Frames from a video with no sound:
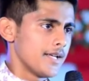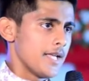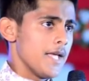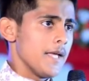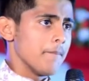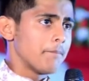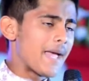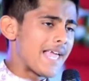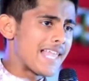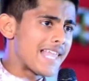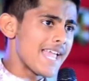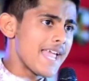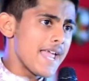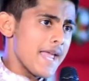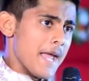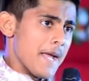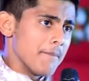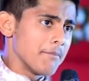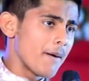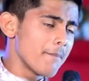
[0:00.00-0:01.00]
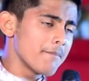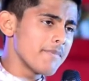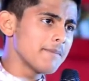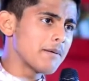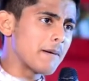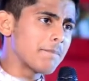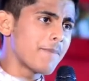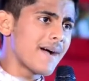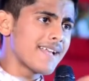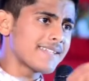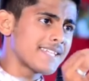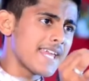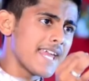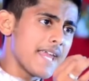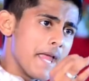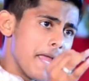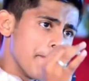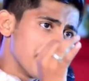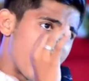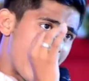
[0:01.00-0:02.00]
पहले मम्मी पापा से
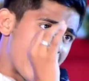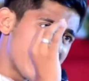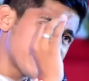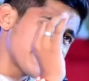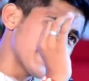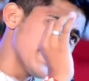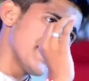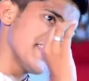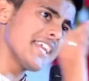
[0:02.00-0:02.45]
भाई की ही